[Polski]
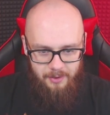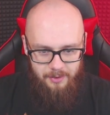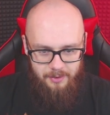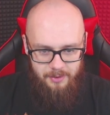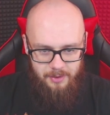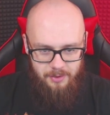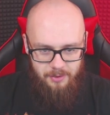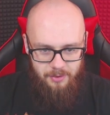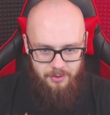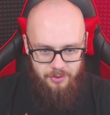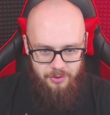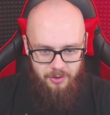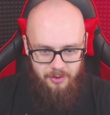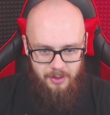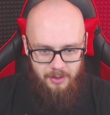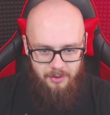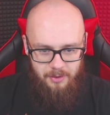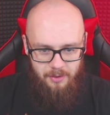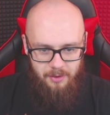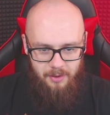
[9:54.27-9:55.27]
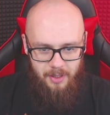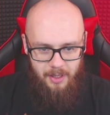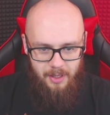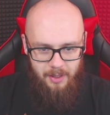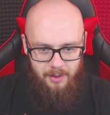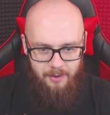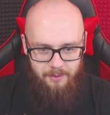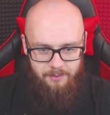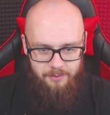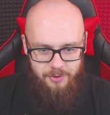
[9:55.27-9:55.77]
Nieskończona
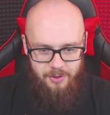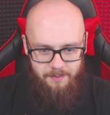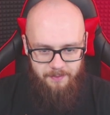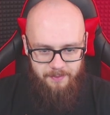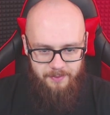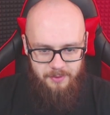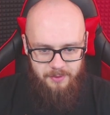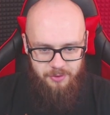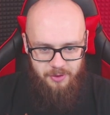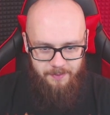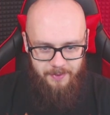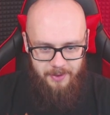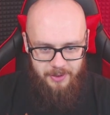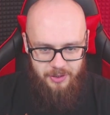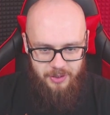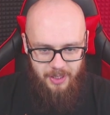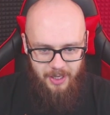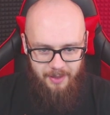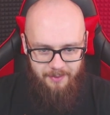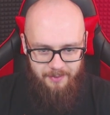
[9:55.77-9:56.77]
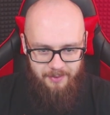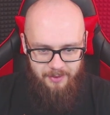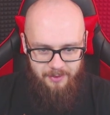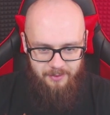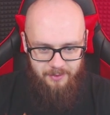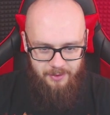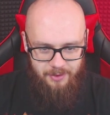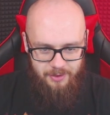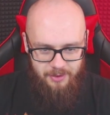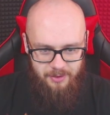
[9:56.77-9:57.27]
droga prze... z przepaściami.
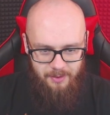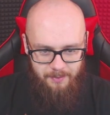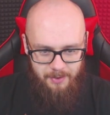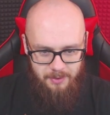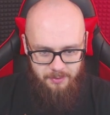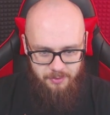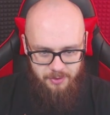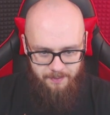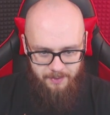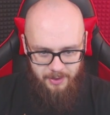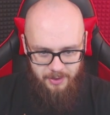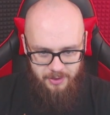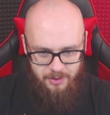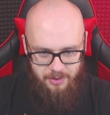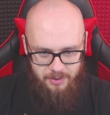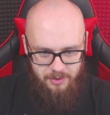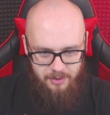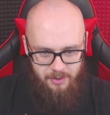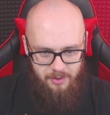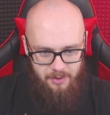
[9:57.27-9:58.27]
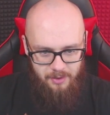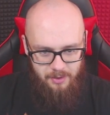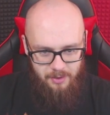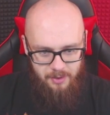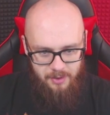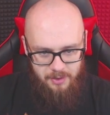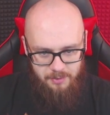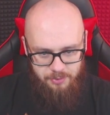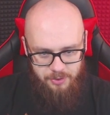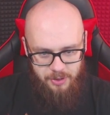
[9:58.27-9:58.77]
Właściwie bez przepaści.
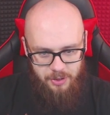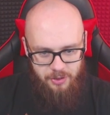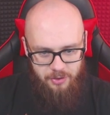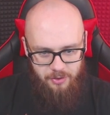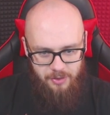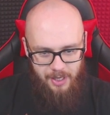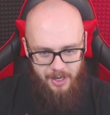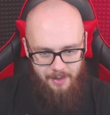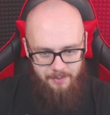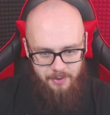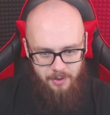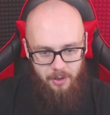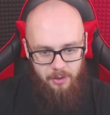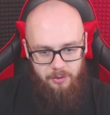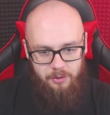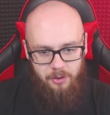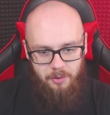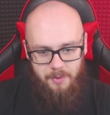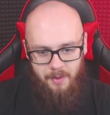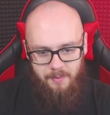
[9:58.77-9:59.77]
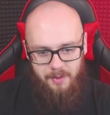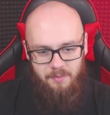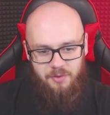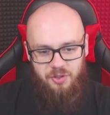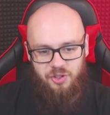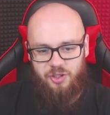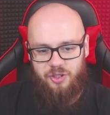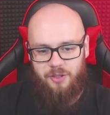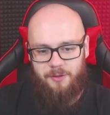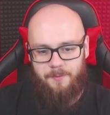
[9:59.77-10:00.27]
Z przeszkodami. O, to miałem na
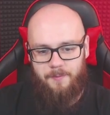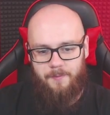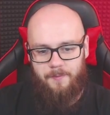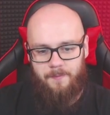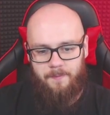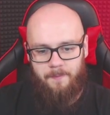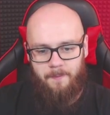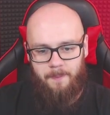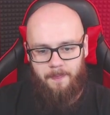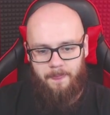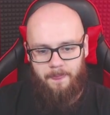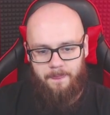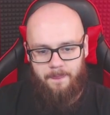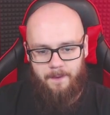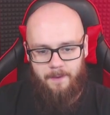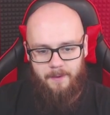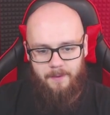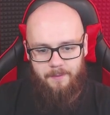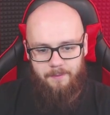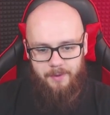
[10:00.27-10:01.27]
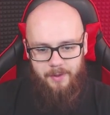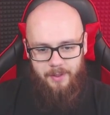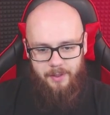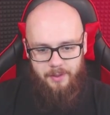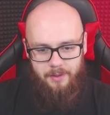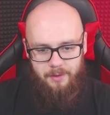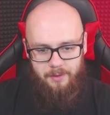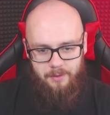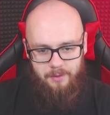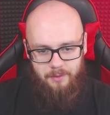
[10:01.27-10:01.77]
myśli.
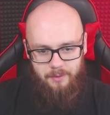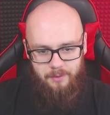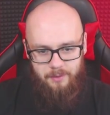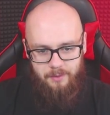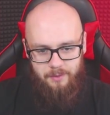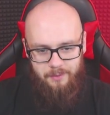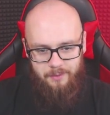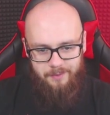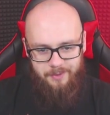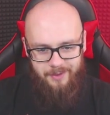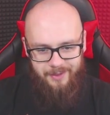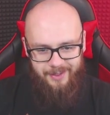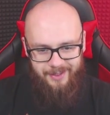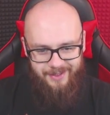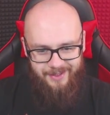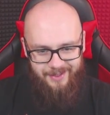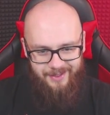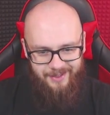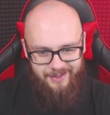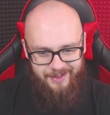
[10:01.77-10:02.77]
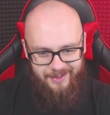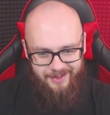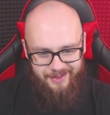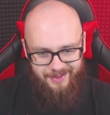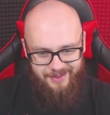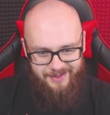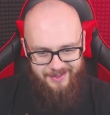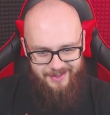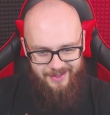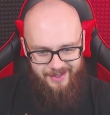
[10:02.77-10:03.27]
Pyk, pyk,
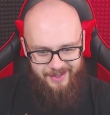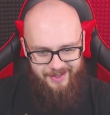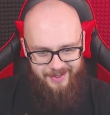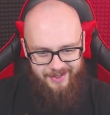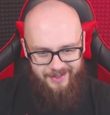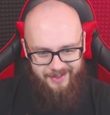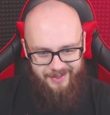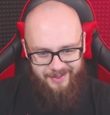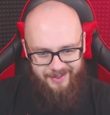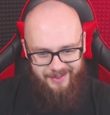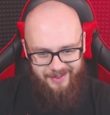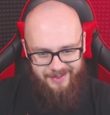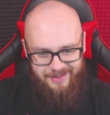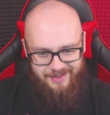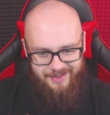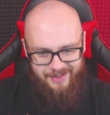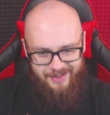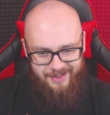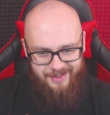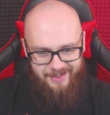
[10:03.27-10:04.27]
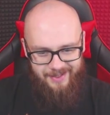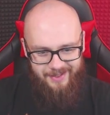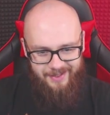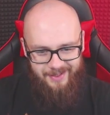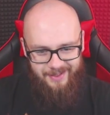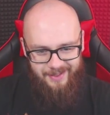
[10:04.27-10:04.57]
cyk, cyk.